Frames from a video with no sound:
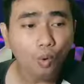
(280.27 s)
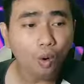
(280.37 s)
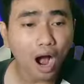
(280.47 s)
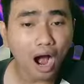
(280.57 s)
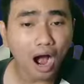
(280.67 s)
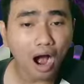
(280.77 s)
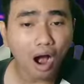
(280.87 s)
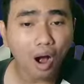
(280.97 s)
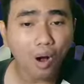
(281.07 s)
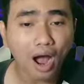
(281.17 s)

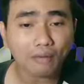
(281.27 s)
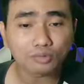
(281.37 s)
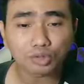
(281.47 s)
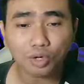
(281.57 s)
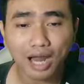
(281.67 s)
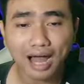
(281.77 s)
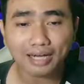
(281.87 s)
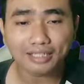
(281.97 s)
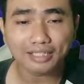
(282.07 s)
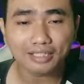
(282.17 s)
wow I'm so
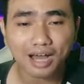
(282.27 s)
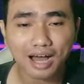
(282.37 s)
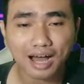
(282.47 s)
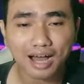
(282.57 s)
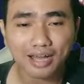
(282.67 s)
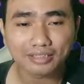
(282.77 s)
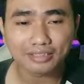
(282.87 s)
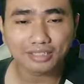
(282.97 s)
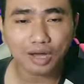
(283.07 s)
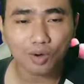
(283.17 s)
lucky guys
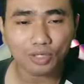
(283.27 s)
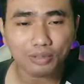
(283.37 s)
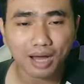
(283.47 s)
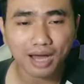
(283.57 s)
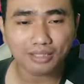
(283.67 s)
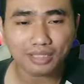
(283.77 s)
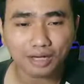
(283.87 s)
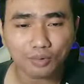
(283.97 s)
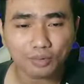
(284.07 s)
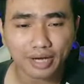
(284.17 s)
gila hoki banget
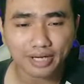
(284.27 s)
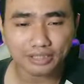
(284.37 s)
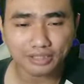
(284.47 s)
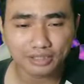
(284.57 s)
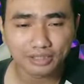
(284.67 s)
aku guys